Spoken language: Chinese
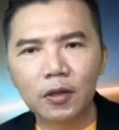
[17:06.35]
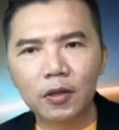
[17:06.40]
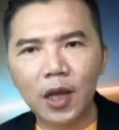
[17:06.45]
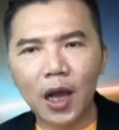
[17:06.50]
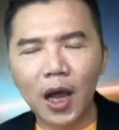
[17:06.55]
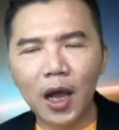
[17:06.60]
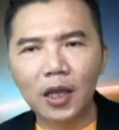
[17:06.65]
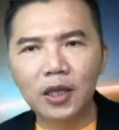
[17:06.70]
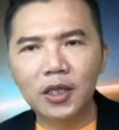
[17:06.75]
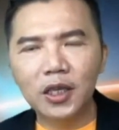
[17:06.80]

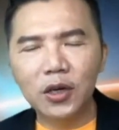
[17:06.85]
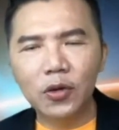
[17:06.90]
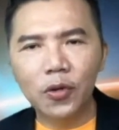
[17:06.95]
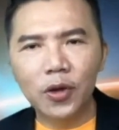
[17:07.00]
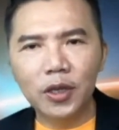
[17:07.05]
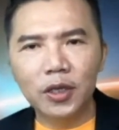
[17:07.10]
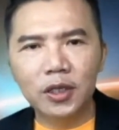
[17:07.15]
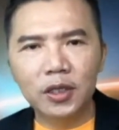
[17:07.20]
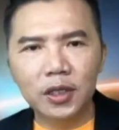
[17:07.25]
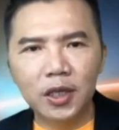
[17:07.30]
它就
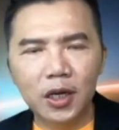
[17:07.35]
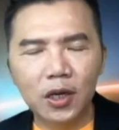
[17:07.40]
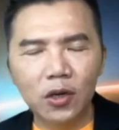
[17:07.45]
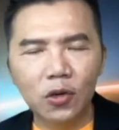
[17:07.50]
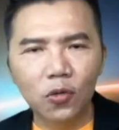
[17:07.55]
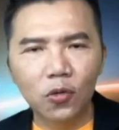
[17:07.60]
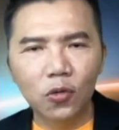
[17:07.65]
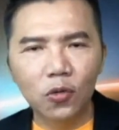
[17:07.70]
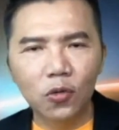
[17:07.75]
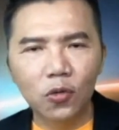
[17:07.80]
会进
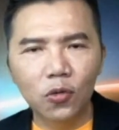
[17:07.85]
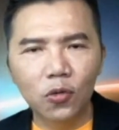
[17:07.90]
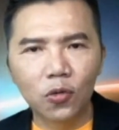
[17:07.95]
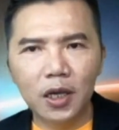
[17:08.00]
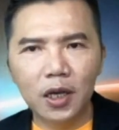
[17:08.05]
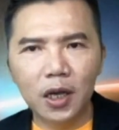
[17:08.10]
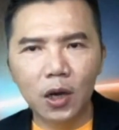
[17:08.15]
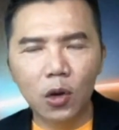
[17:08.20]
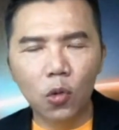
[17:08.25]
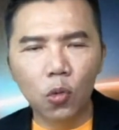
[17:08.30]
入
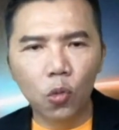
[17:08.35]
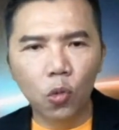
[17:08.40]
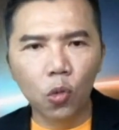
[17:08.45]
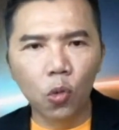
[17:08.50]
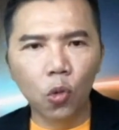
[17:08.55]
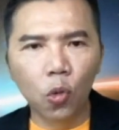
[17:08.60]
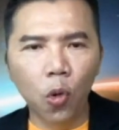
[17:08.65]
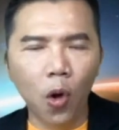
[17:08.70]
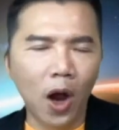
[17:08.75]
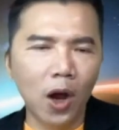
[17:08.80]
这
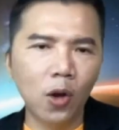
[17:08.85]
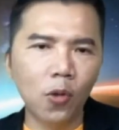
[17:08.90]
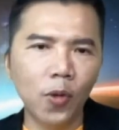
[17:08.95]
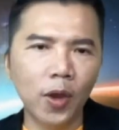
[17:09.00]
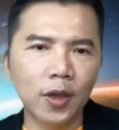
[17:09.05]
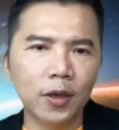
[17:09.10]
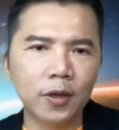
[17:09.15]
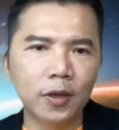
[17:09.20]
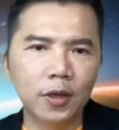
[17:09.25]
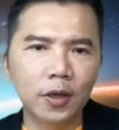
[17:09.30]
个五
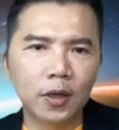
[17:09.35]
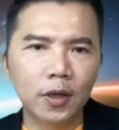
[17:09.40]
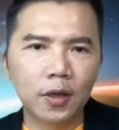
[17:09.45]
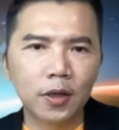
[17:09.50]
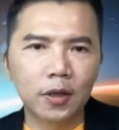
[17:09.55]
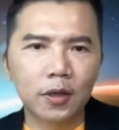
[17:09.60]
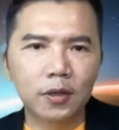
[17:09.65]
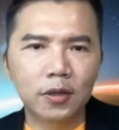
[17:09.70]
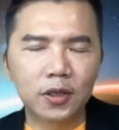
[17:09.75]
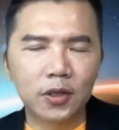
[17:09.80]
黄
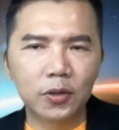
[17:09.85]
位，